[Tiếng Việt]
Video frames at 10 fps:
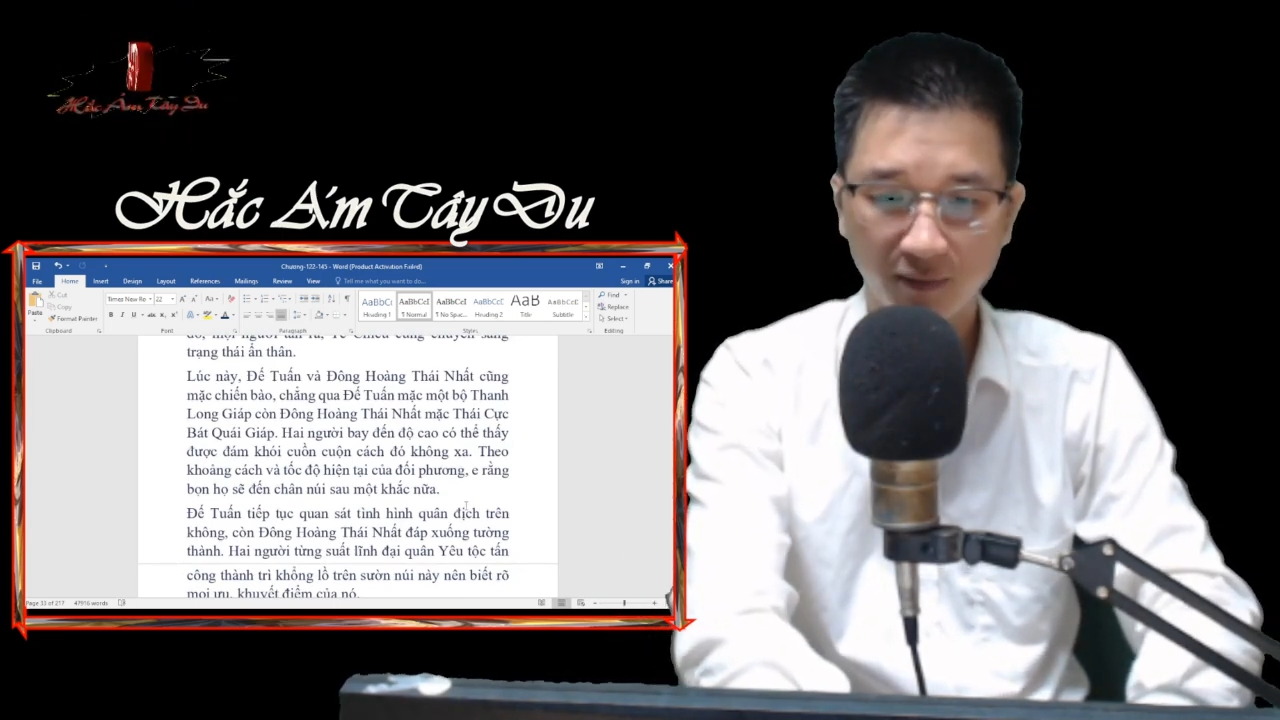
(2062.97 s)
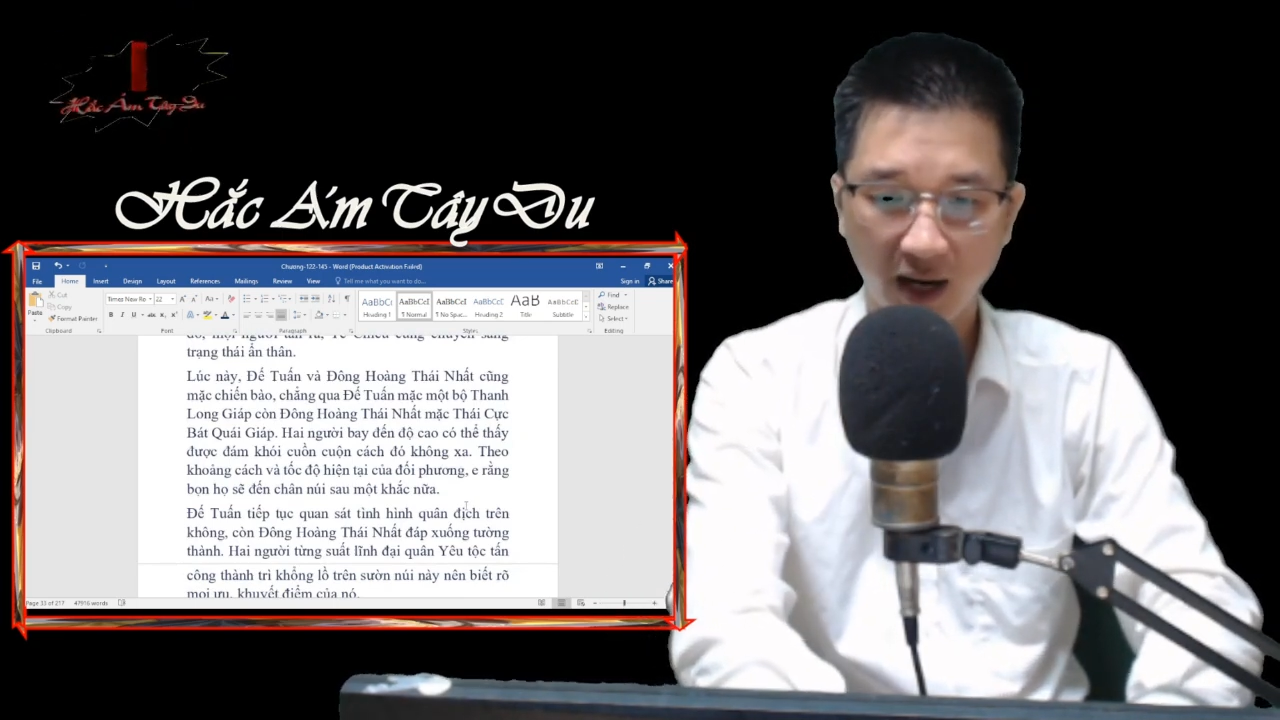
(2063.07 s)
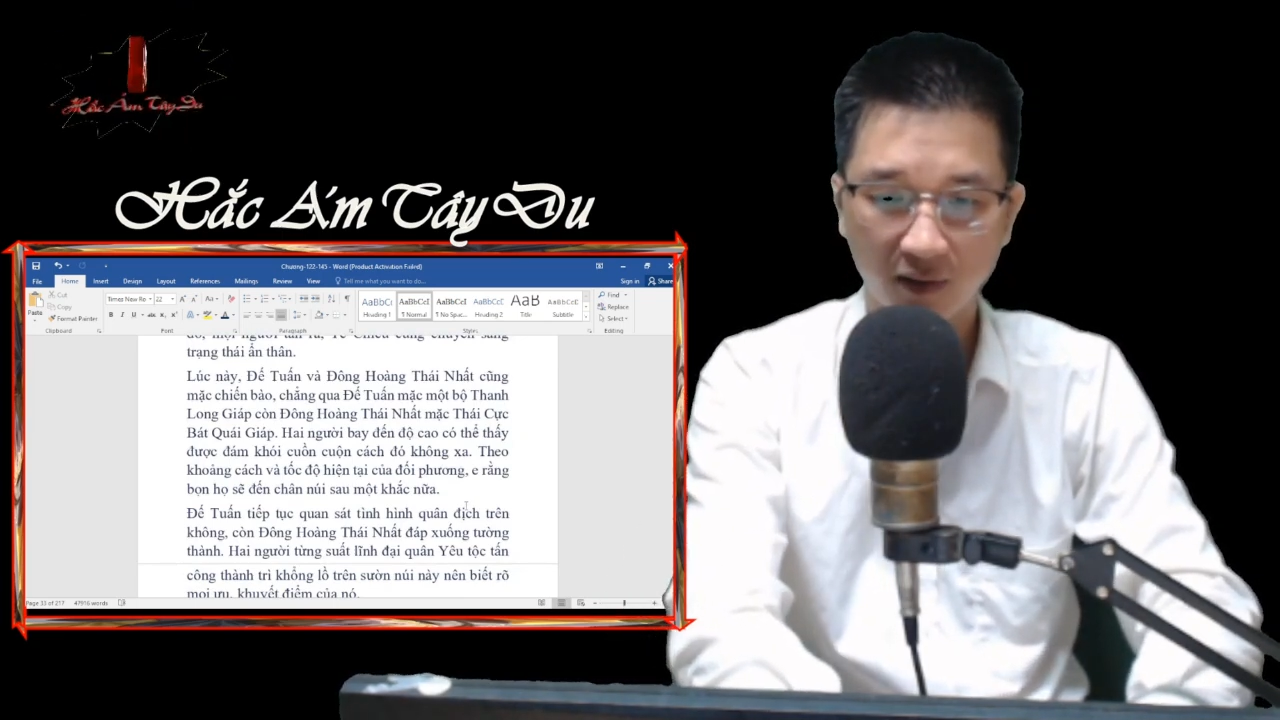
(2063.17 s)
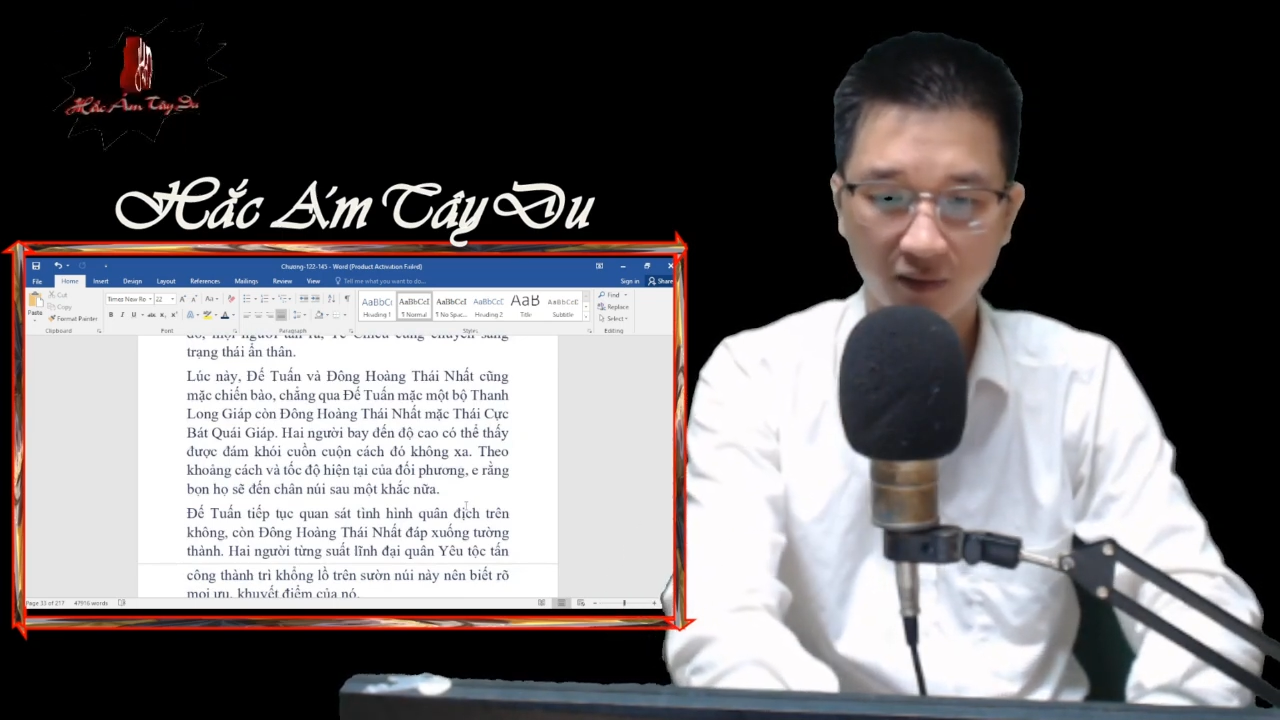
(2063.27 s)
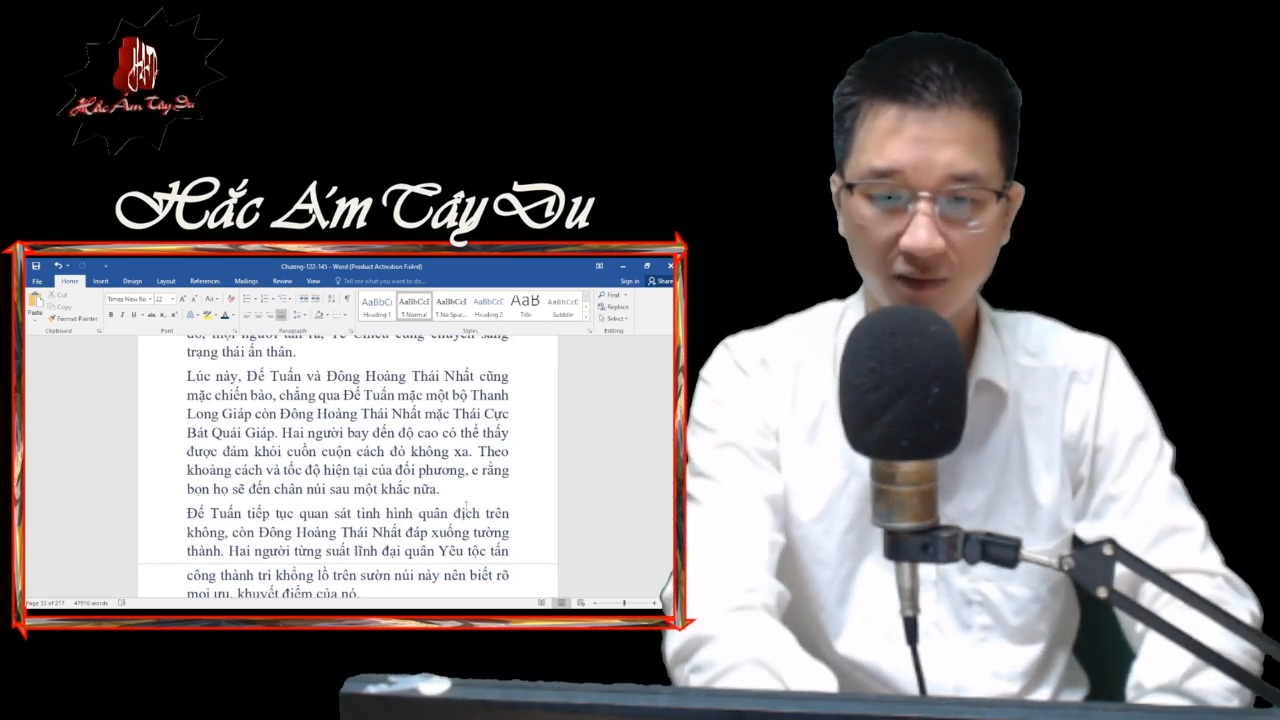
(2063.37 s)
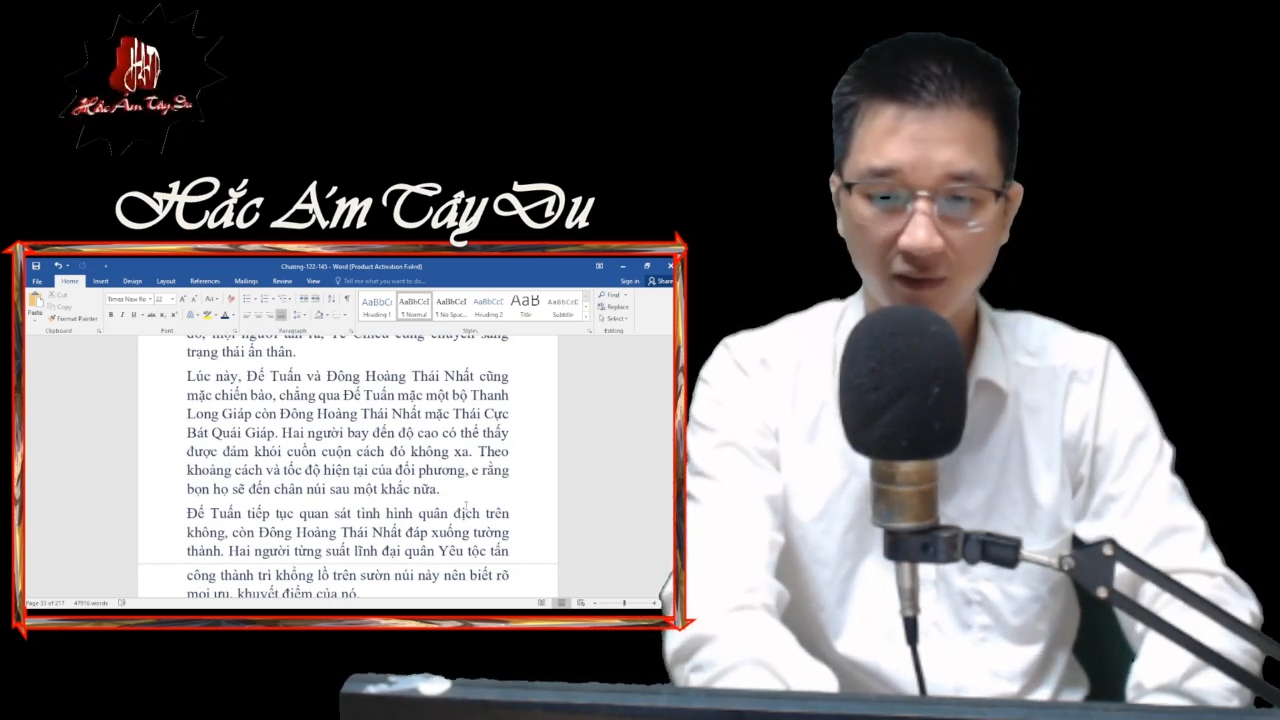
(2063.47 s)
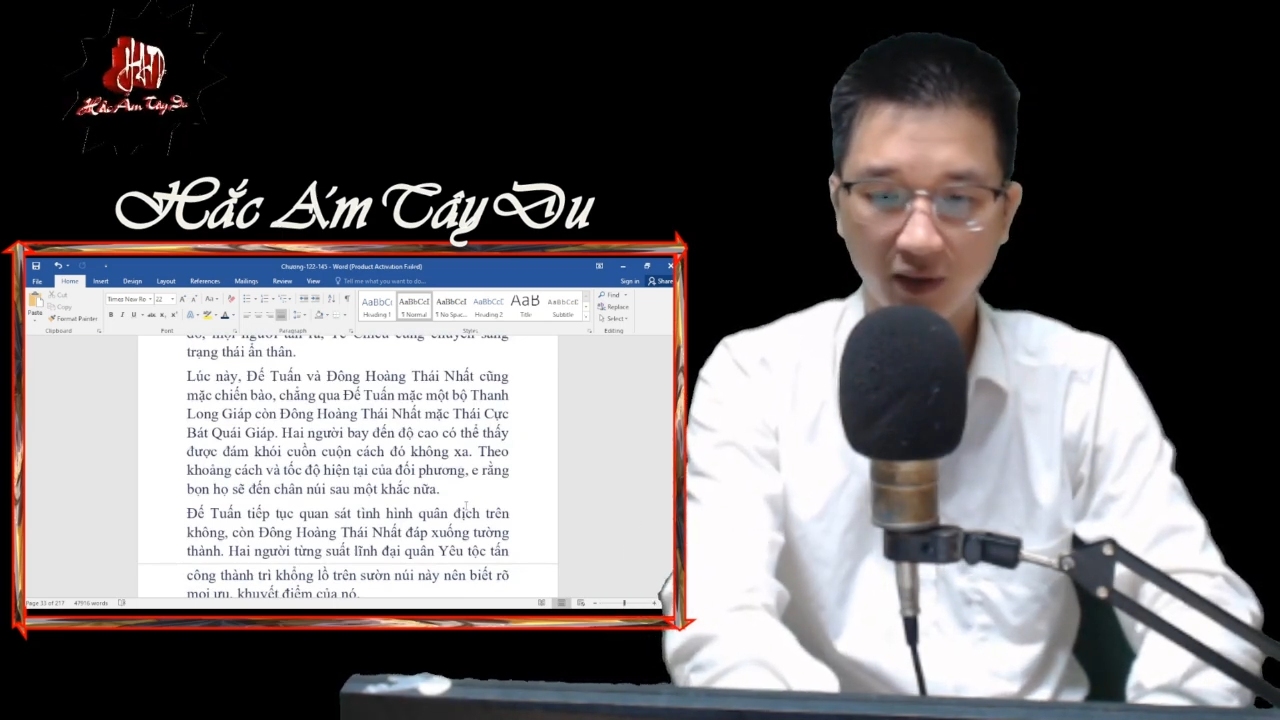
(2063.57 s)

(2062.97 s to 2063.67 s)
bào.